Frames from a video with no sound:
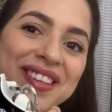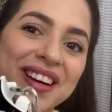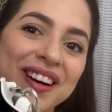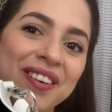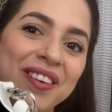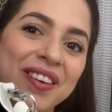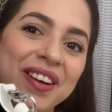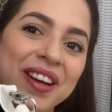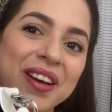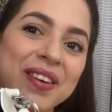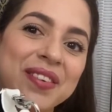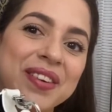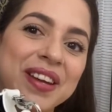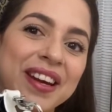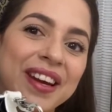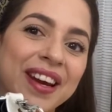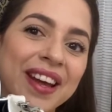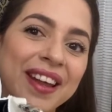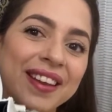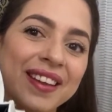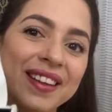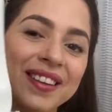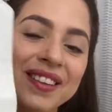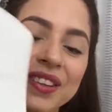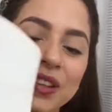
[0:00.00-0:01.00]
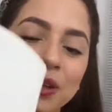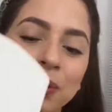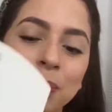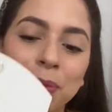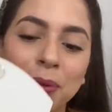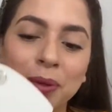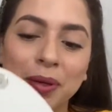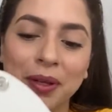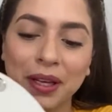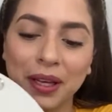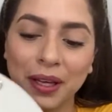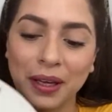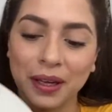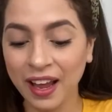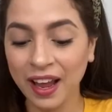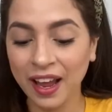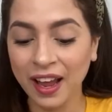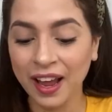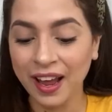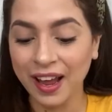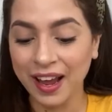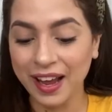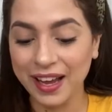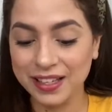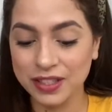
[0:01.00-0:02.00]
lo que viene adentro porque
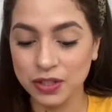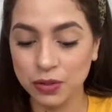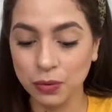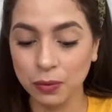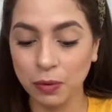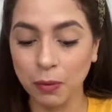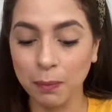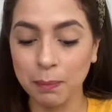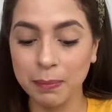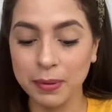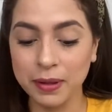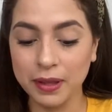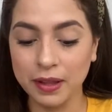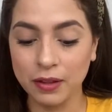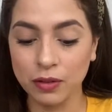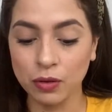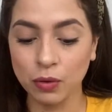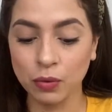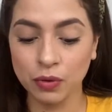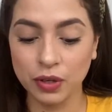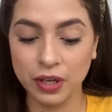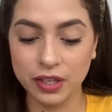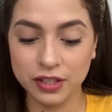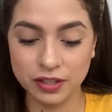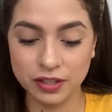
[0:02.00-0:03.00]
estuvo pidiendo unas